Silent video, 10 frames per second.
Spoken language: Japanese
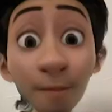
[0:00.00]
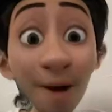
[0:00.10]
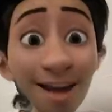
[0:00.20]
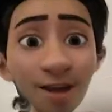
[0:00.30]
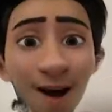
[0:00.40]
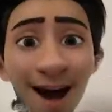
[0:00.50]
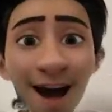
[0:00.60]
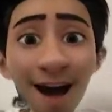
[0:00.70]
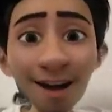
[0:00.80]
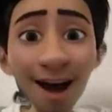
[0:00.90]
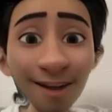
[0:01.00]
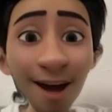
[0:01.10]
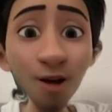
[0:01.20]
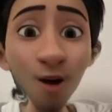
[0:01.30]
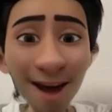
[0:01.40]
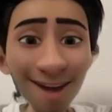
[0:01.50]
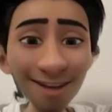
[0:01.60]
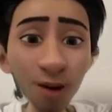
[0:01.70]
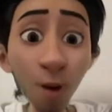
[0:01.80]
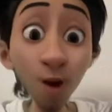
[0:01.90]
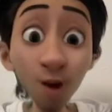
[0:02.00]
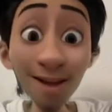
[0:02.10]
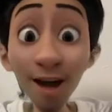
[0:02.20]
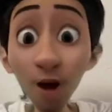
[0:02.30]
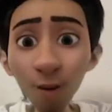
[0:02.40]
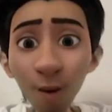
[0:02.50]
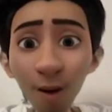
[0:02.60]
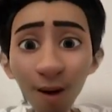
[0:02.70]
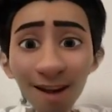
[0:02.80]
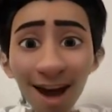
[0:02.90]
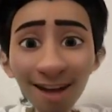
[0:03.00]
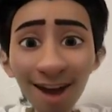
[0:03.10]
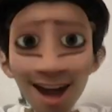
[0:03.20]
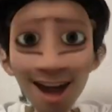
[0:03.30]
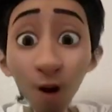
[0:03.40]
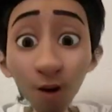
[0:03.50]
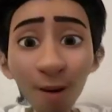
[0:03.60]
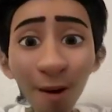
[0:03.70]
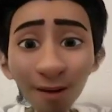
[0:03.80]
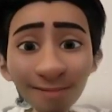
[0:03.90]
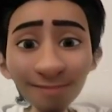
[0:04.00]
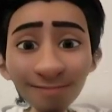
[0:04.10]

まずは型めという作業をやっていこうと思う